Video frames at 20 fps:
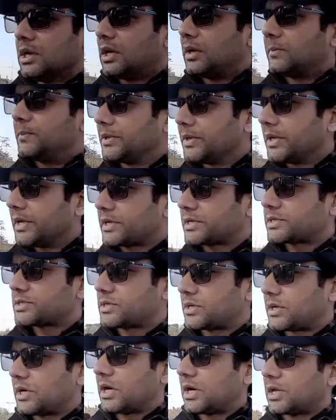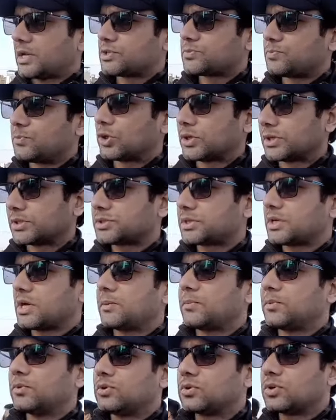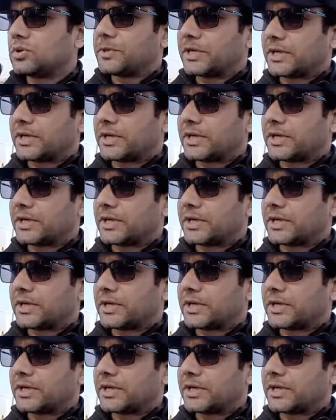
अब नेक्स्ट आर एस मोटर्स की आप लोगों को